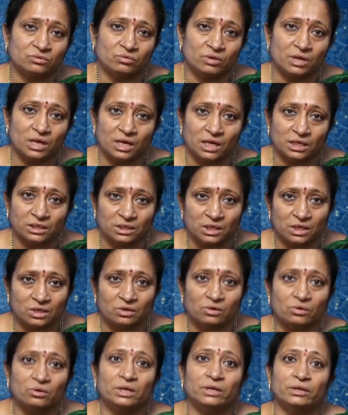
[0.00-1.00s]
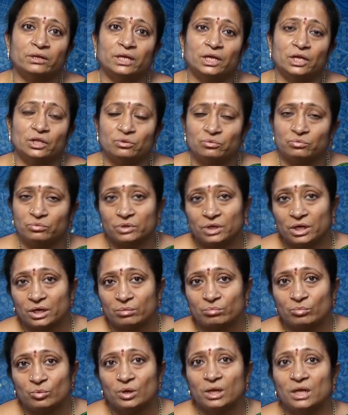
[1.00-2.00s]
తులాలగ్నంలోనే కేతు
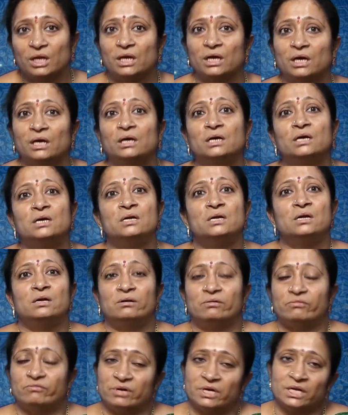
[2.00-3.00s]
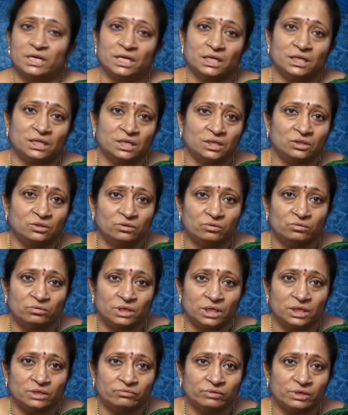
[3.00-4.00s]
ఉండడం మూలంగా వైరాగ్యంతో
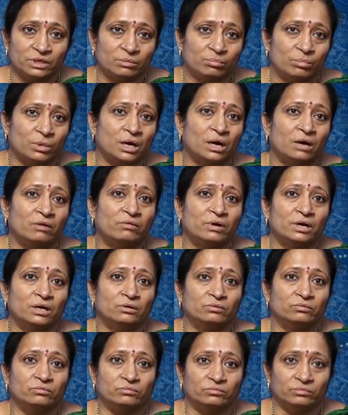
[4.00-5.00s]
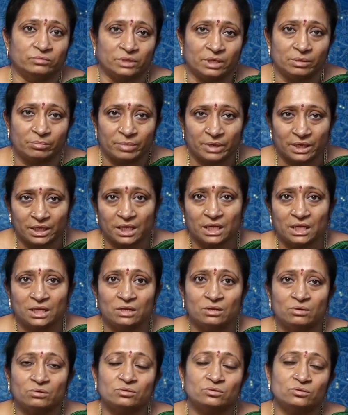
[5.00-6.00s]
ఉన్నటువంటి భావాలు ఉన్నప్పటికీ
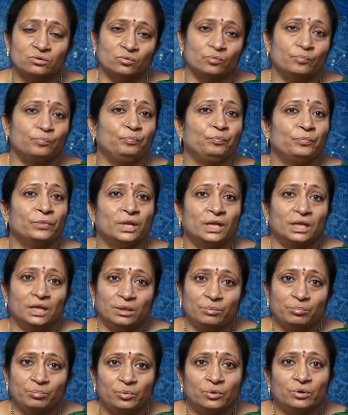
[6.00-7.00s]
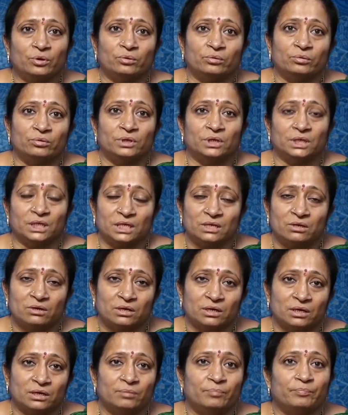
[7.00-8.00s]
ఇన్ని రోజులు ఇప్పుడు ఈ
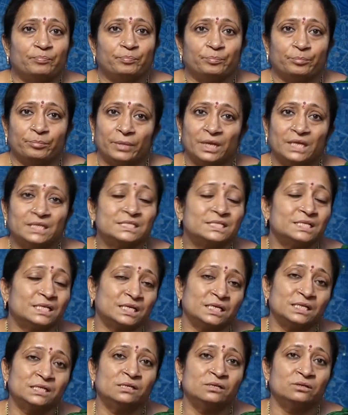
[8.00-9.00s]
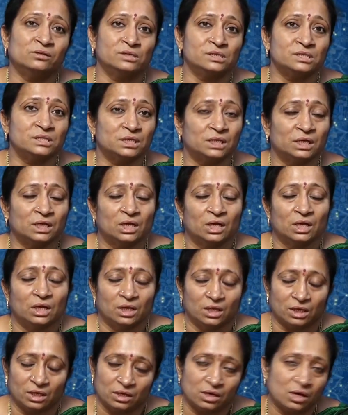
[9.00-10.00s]
యొక్క మే సెకండ్ నుంచి
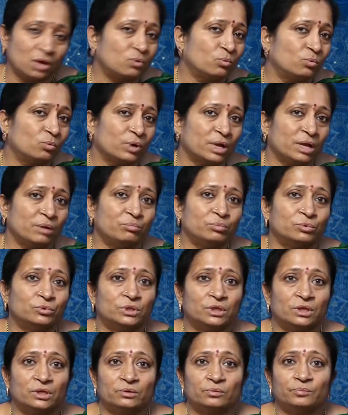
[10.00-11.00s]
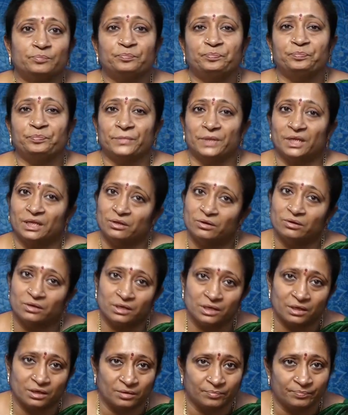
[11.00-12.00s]
ఇంకా కూల్ అయిపోతారు ఈ యొక్క